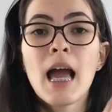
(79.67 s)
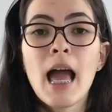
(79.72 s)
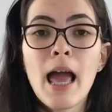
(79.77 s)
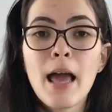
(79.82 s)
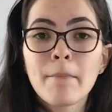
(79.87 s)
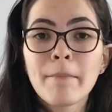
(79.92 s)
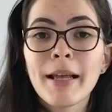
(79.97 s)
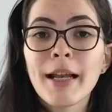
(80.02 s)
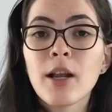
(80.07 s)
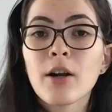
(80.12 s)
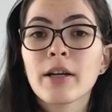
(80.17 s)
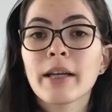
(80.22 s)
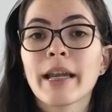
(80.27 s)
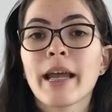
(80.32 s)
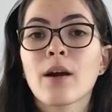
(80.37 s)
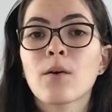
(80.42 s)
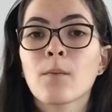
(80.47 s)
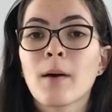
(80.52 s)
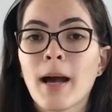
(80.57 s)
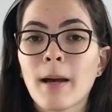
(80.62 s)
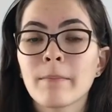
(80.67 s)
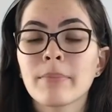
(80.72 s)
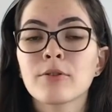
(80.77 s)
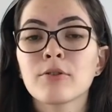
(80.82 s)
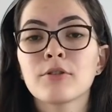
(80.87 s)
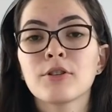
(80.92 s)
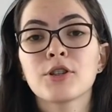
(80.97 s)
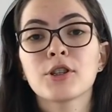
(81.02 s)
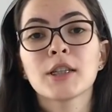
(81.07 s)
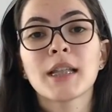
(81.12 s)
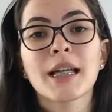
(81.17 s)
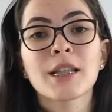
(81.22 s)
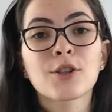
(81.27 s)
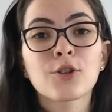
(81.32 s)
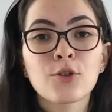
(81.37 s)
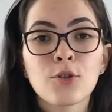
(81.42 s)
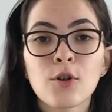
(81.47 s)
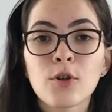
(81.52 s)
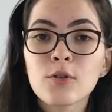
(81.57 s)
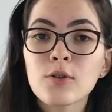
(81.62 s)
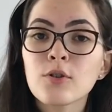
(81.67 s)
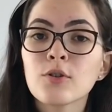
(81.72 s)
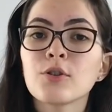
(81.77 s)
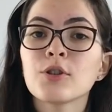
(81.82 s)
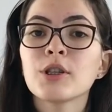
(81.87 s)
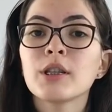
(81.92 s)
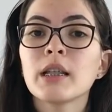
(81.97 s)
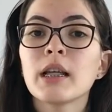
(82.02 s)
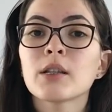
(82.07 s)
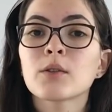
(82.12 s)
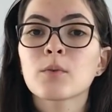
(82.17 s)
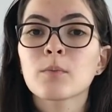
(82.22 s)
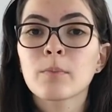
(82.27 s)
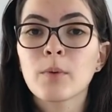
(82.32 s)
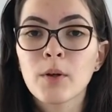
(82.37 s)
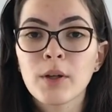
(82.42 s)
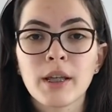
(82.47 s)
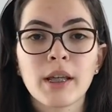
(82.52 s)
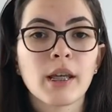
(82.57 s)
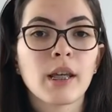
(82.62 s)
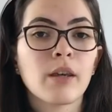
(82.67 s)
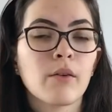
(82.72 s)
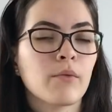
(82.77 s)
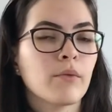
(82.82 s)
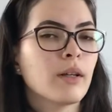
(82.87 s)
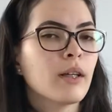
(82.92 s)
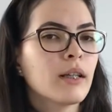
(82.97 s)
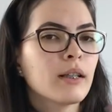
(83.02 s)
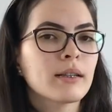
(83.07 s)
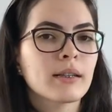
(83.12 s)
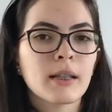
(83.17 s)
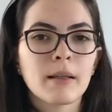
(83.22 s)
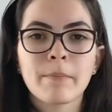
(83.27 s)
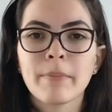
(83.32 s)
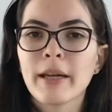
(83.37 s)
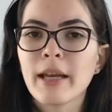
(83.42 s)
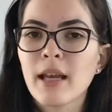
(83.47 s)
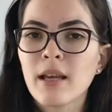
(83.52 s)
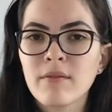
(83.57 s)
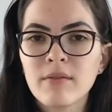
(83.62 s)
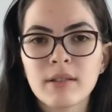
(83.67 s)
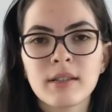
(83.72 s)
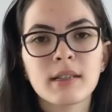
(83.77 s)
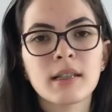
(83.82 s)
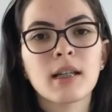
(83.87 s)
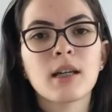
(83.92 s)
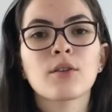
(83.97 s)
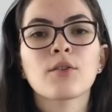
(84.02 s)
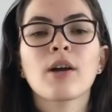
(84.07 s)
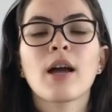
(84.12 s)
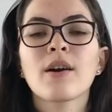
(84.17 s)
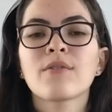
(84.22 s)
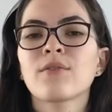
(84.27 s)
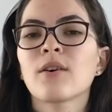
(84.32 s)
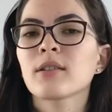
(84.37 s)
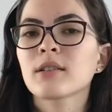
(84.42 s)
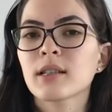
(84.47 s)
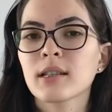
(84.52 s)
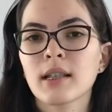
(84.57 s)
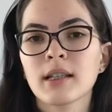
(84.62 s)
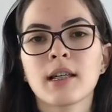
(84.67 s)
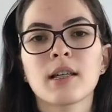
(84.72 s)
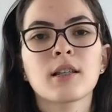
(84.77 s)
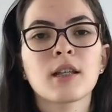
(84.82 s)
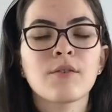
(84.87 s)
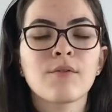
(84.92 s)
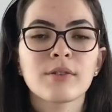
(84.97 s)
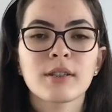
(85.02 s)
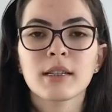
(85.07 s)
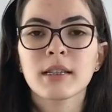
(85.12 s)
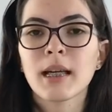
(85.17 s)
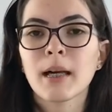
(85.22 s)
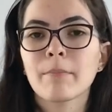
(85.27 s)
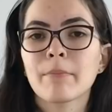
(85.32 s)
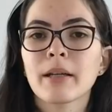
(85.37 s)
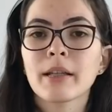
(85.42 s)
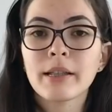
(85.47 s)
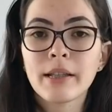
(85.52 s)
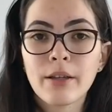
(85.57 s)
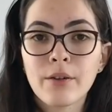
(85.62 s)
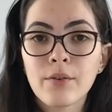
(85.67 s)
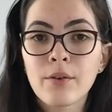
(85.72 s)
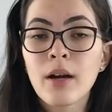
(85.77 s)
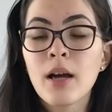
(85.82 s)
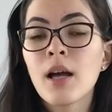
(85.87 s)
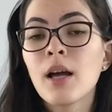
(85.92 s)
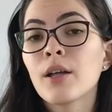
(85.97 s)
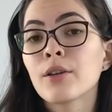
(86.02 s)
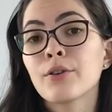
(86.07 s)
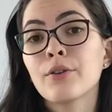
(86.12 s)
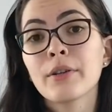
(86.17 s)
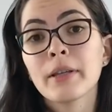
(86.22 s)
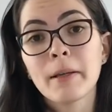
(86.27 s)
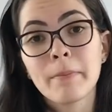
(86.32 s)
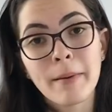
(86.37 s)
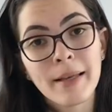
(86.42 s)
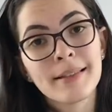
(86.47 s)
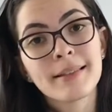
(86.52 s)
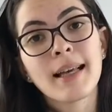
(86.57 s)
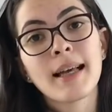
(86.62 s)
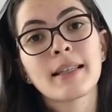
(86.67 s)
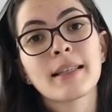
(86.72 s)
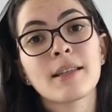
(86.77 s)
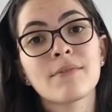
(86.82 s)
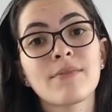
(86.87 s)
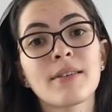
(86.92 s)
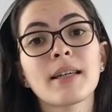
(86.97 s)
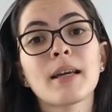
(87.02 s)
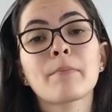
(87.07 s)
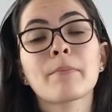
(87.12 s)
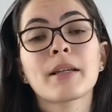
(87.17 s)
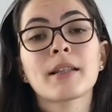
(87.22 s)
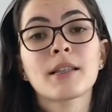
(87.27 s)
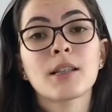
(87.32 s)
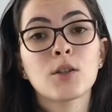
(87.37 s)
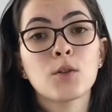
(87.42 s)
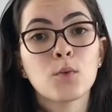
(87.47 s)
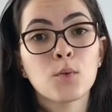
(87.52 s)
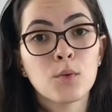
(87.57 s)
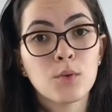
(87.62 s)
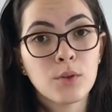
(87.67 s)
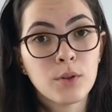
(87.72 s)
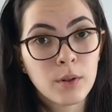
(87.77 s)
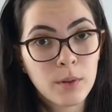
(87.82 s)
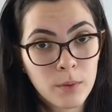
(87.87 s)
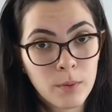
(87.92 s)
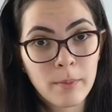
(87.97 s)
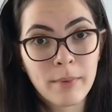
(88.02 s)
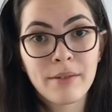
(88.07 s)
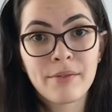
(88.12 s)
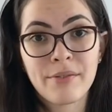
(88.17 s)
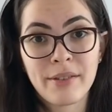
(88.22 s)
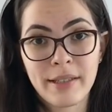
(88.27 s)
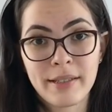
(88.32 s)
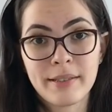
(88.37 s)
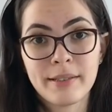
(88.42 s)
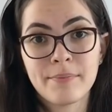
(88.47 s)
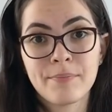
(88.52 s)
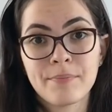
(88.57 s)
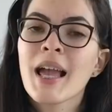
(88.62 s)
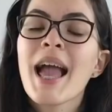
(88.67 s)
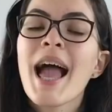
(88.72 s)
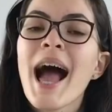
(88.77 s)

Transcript: É melhor criar um hábito de estudar todos os dias um pouquinho, sempre revisando, reforçando aquilo que você já aprendeu, do que pensar que vai aprender tudo de uma vez.